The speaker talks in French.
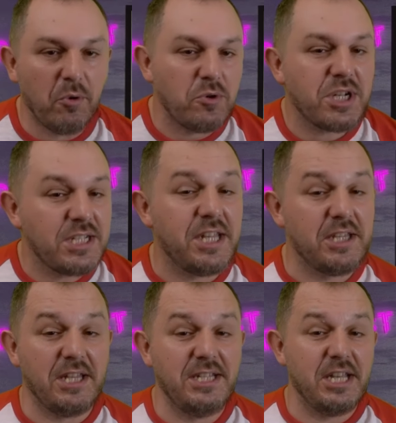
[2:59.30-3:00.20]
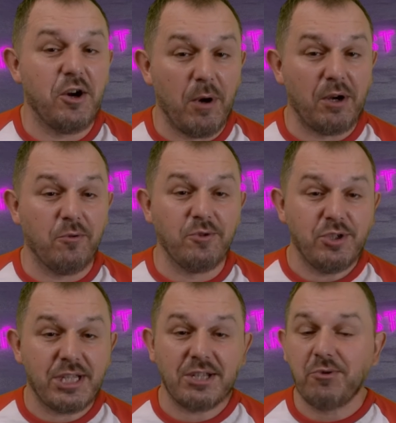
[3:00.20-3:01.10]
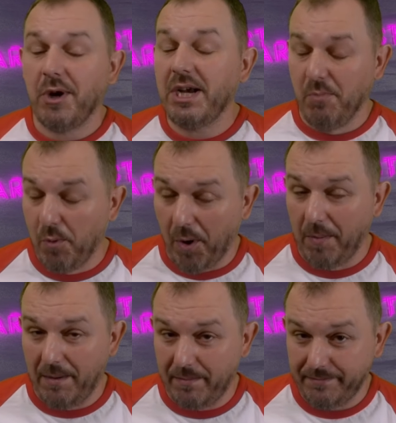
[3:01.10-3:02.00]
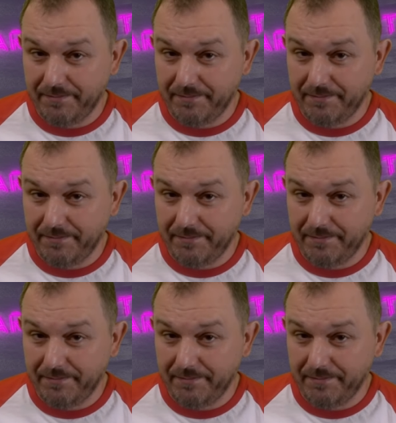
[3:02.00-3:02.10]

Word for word: Non, je reste tétanisé comme un con jusqu'à ce qu'on règle mon problème.